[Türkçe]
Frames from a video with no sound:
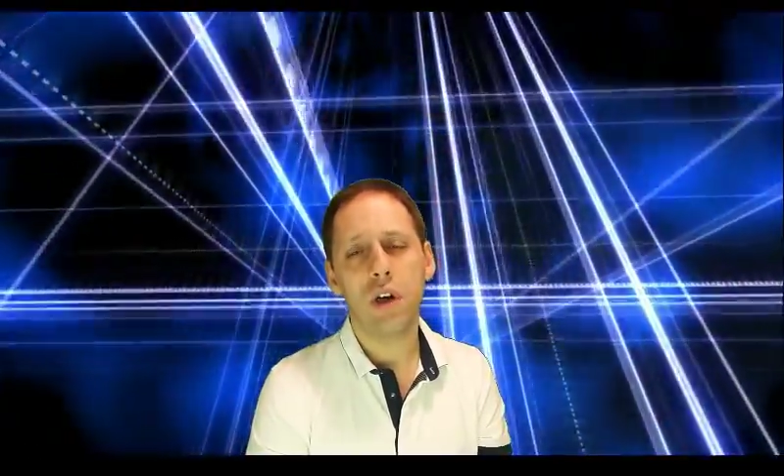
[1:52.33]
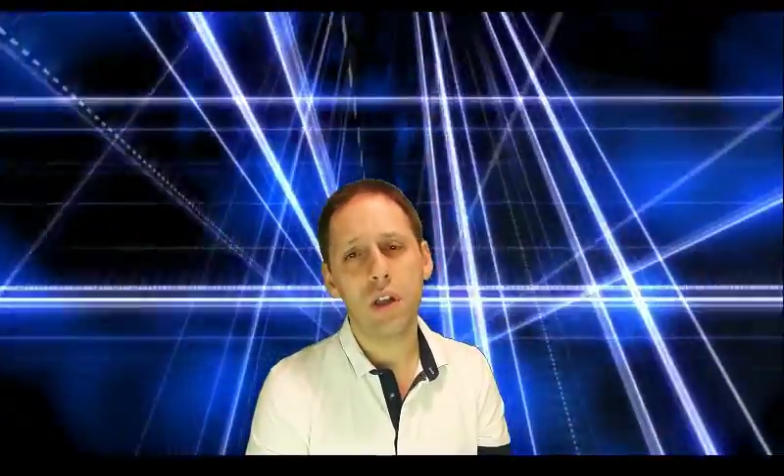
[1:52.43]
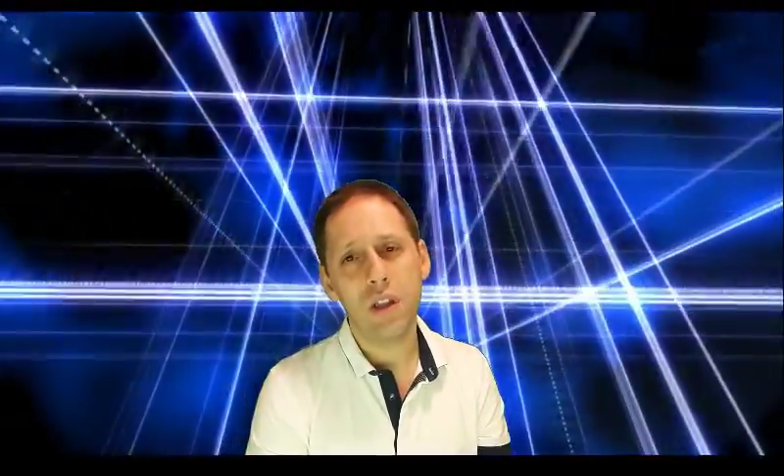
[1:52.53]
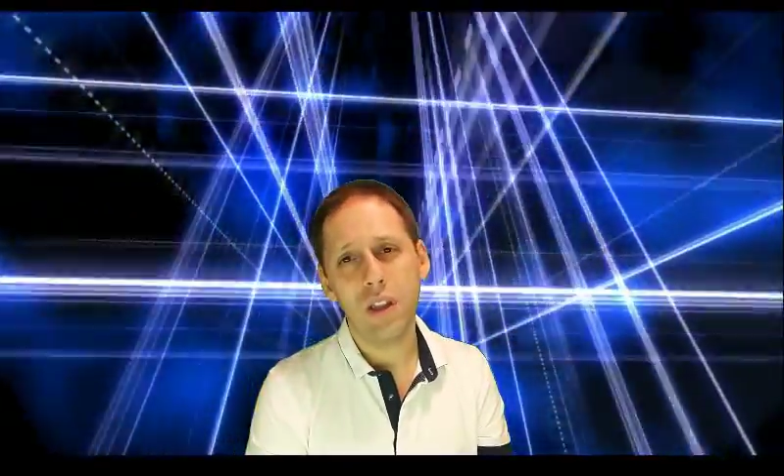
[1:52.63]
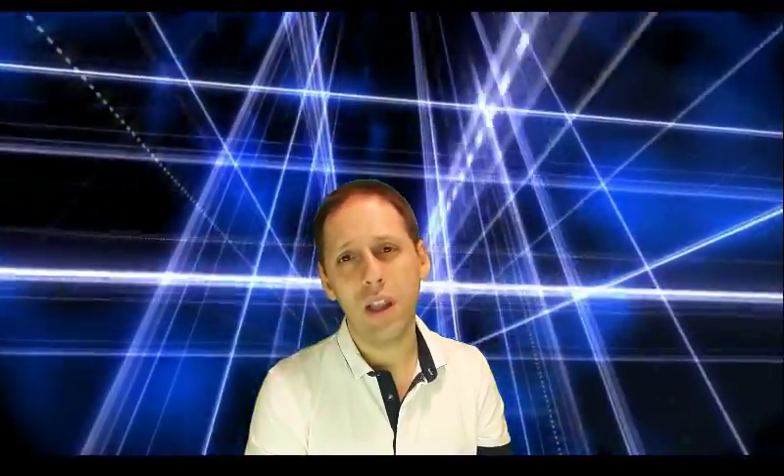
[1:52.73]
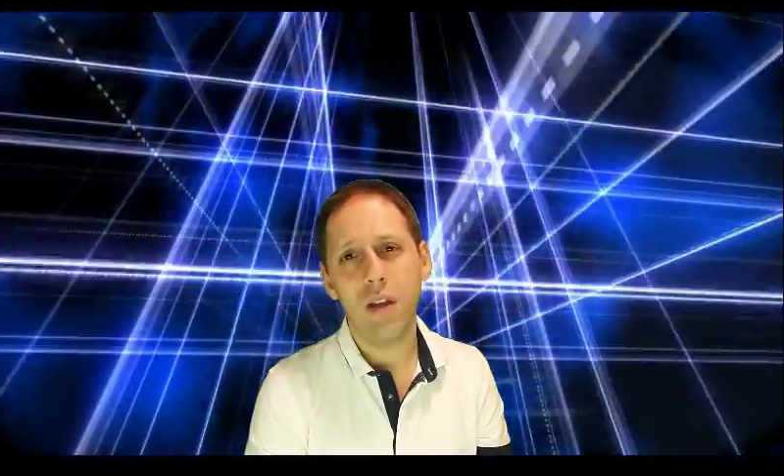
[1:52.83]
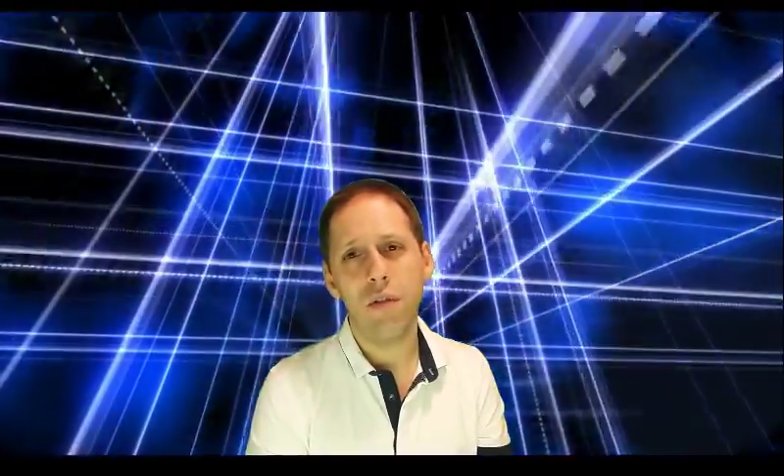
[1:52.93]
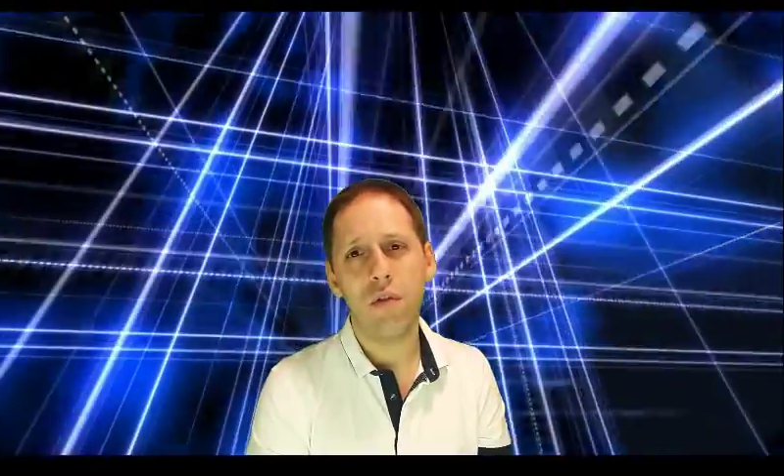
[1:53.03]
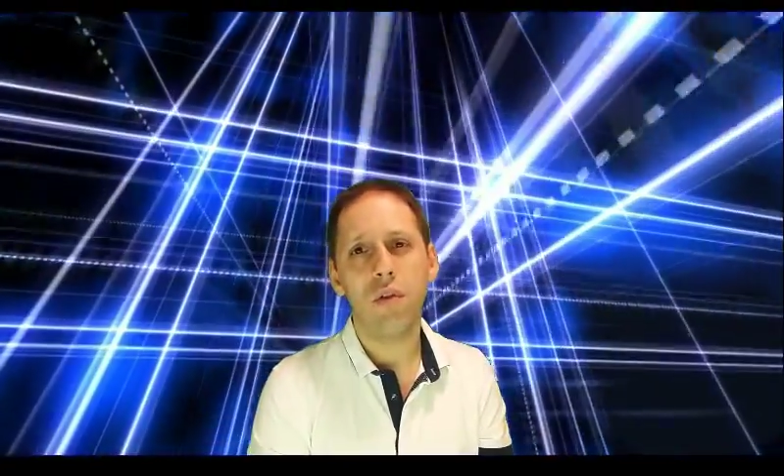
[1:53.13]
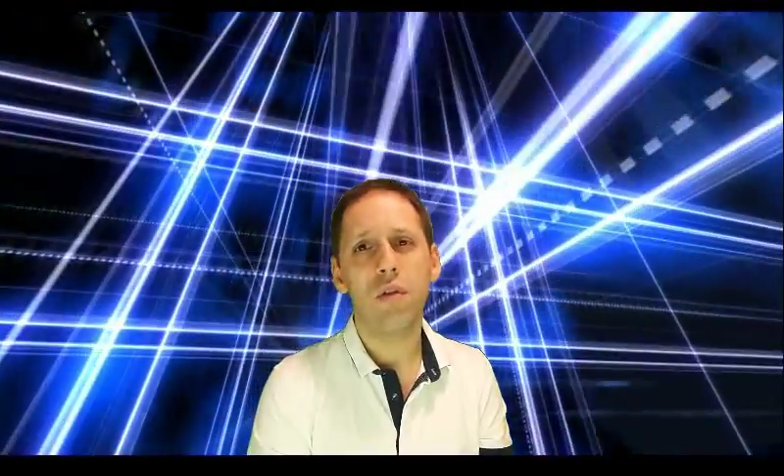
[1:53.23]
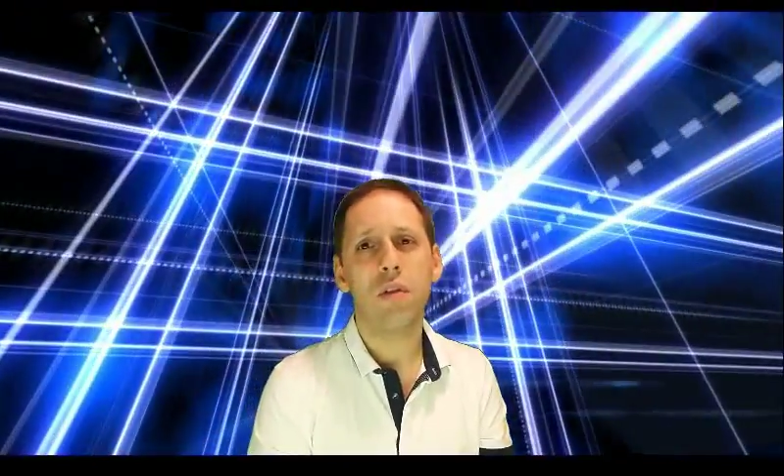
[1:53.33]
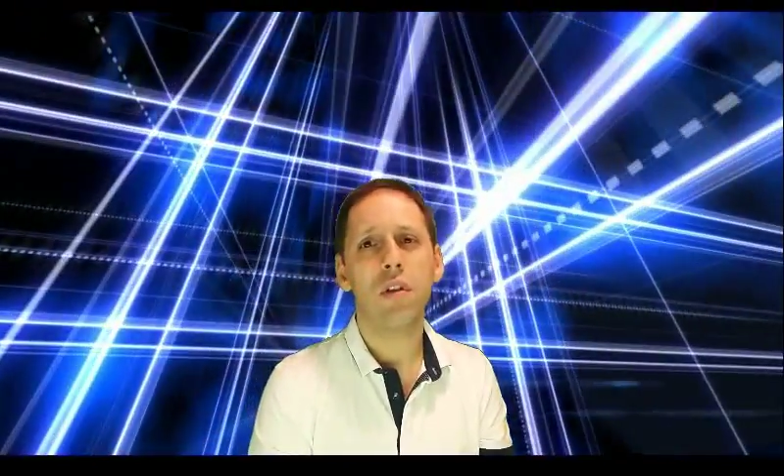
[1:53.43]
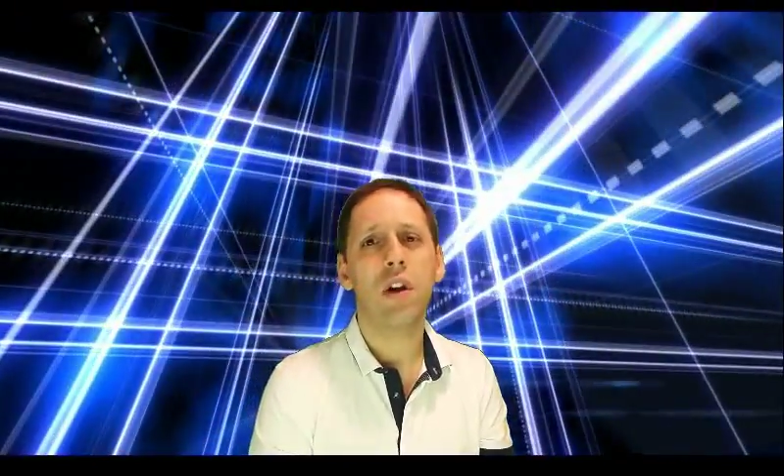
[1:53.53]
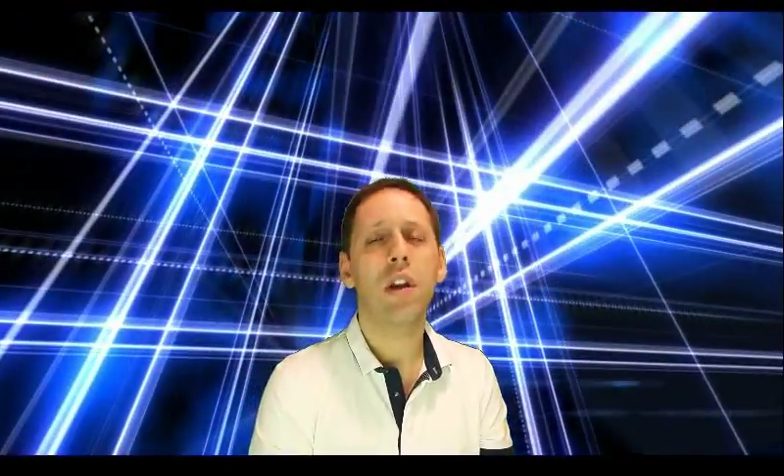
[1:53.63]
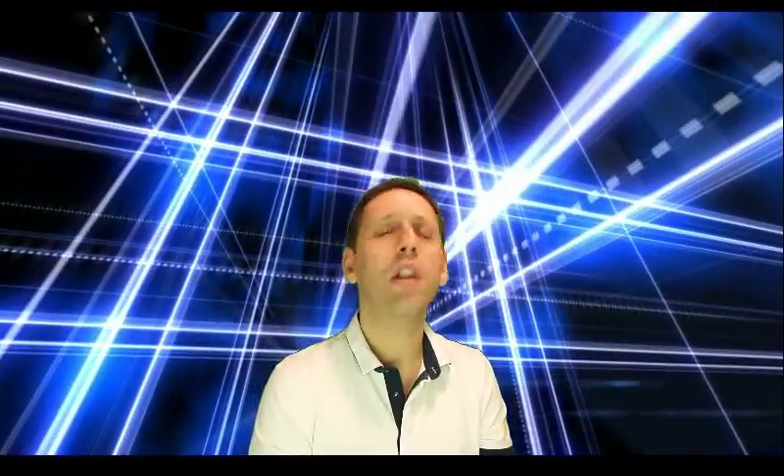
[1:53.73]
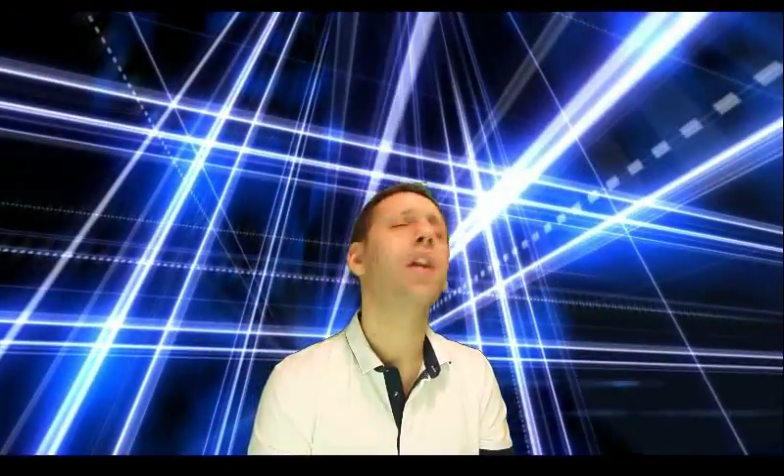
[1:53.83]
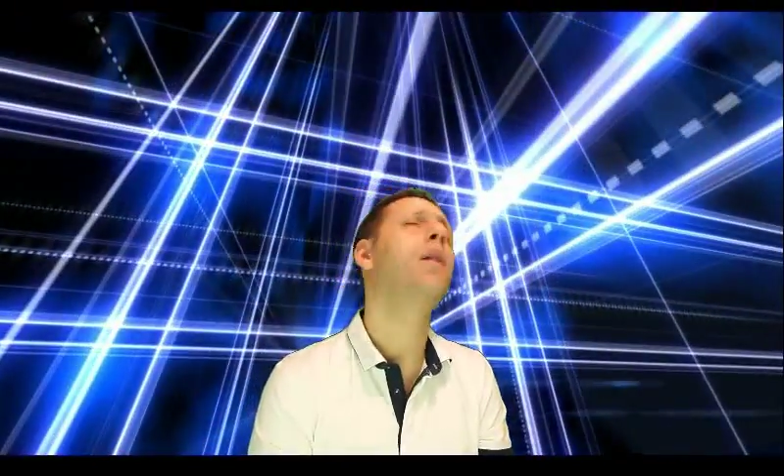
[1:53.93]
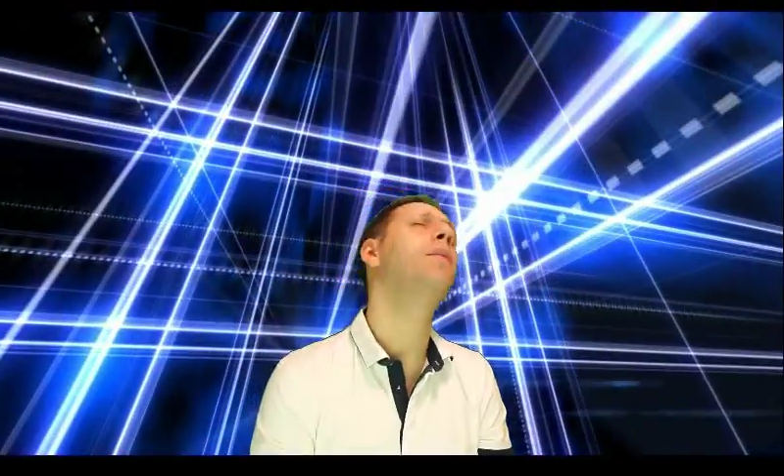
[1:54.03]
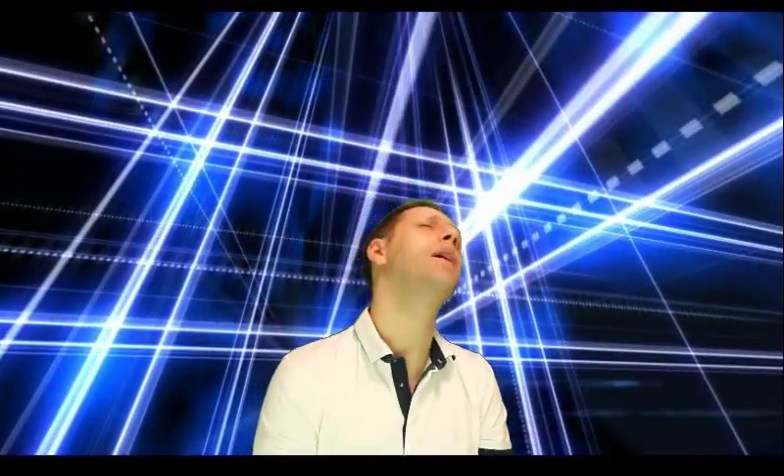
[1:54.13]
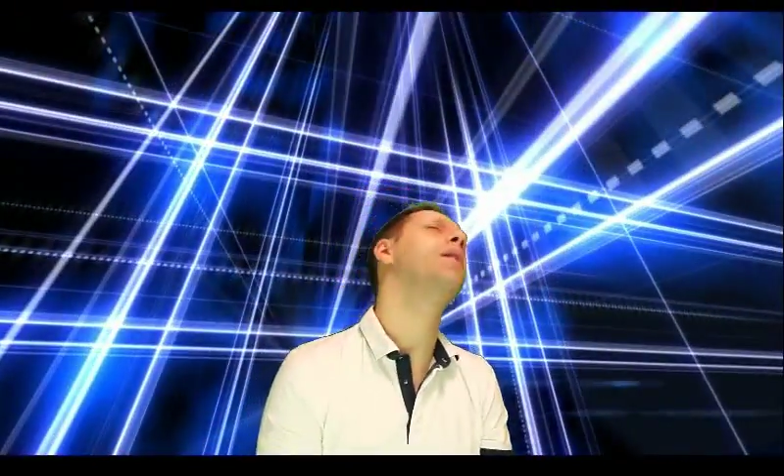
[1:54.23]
akıllı televizyon, Allah'ım